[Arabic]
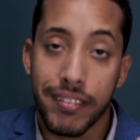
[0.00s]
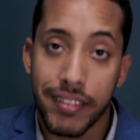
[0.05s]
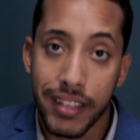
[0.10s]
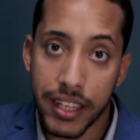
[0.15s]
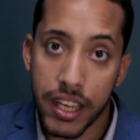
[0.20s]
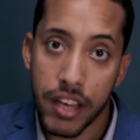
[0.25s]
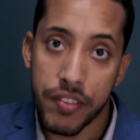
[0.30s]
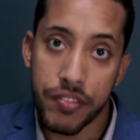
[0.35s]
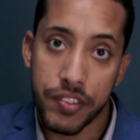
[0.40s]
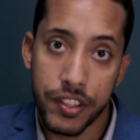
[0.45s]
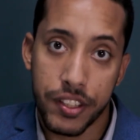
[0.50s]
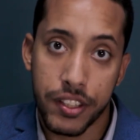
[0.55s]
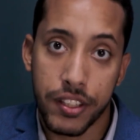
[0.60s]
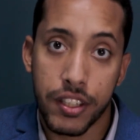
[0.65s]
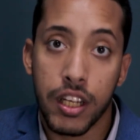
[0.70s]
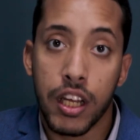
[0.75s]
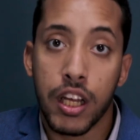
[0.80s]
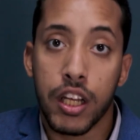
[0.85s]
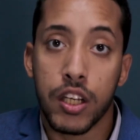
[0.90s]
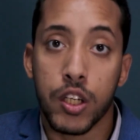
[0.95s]
The Giver
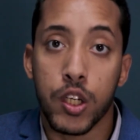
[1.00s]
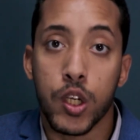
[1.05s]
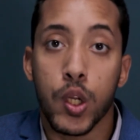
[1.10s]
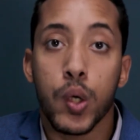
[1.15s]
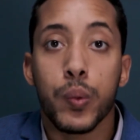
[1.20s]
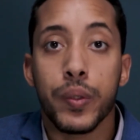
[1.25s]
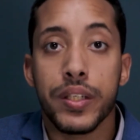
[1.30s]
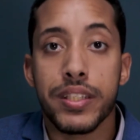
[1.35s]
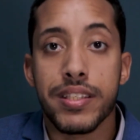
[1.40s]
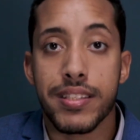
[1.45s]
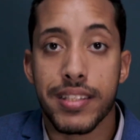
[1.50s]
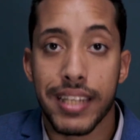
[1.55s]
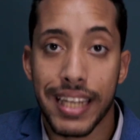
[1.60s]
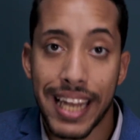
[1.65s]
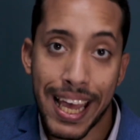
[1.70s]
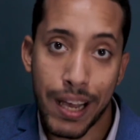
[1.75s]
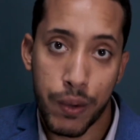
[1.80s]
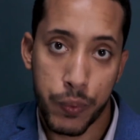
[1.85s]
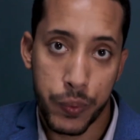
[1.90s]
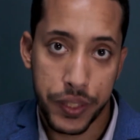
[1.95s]
للويس
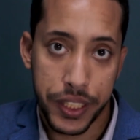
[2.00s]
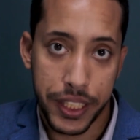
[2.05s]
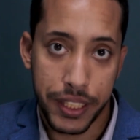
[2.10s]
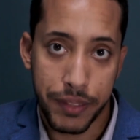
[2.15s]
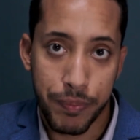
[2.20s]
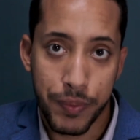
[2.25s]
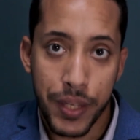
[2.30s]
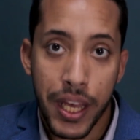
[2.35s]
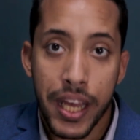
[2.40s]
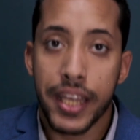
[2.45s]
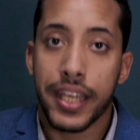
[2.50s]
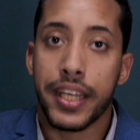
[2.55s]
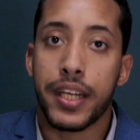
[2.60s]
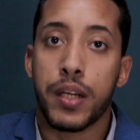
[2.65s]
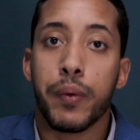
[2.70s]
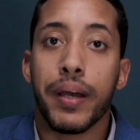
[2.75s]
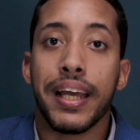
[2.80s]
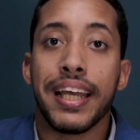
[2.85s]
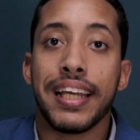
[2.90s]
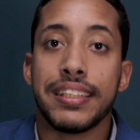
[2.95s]
لاوري
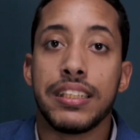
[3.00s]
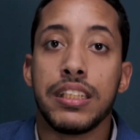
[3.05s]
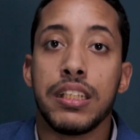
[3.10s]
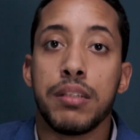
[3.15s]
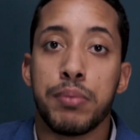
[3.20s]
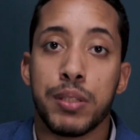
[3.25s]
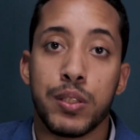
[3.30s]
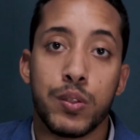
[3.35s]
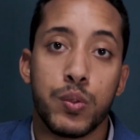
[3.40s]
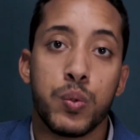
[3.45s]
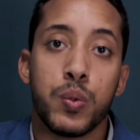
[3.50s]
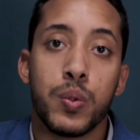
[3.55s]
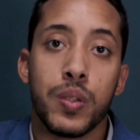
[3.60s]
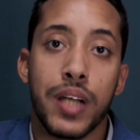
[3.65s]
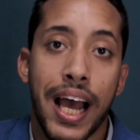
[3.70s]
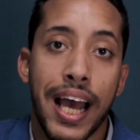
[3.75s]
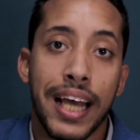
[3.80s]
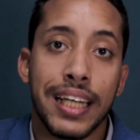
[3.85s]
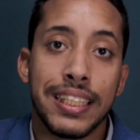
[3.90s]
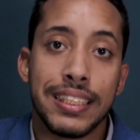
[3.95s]
الرواية دي بتدور
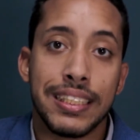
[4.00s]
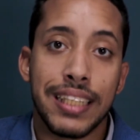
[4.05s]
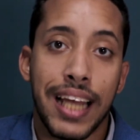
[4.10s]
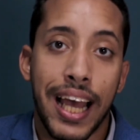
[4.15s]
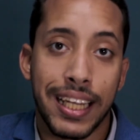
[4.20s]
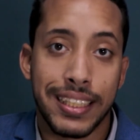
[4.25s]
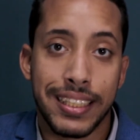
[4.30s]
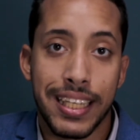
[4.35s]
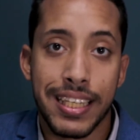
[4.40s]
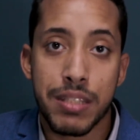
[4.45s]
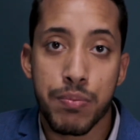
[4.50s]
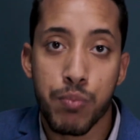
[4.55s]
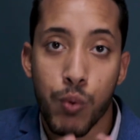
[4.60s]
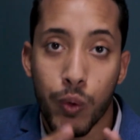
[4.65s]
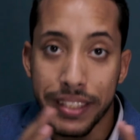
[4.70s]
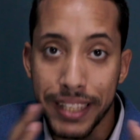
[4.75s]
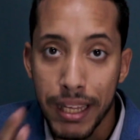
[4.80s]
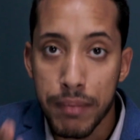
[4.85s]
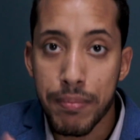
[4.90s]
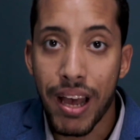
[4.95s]
عن أحداث
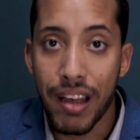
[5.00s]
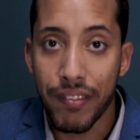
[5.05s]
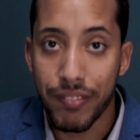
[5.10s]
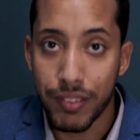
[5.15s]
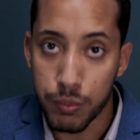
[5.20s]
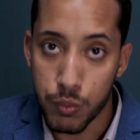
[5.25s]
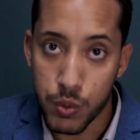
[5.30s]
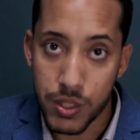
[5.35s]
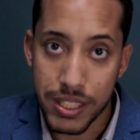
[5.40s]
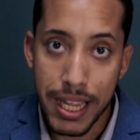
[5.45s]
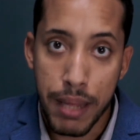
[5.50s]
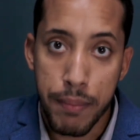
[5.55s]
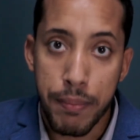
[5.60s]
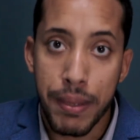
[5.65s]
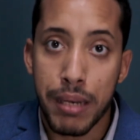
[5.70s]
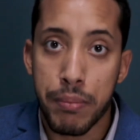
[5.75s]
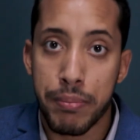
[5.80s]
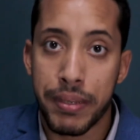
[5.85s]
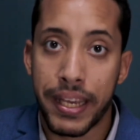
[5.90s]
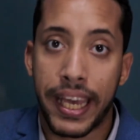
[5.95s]
مجتمع في
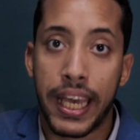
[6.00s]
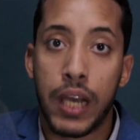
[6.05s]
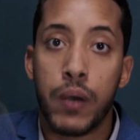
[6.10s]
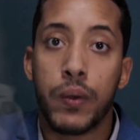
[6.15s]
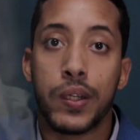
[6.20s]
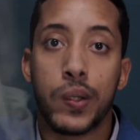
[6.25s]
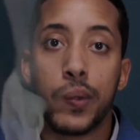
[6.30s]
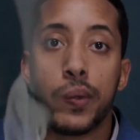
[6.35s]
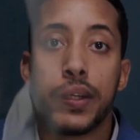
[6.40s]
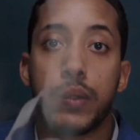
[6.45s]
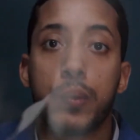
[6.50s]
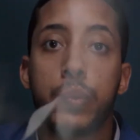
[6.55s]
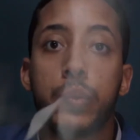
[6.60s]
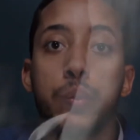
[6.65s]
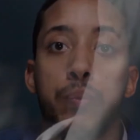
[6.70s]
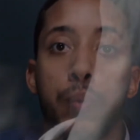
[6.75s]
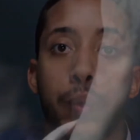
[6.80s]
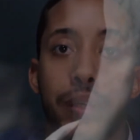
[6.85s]
المستقبل بيحاول إن هو يكون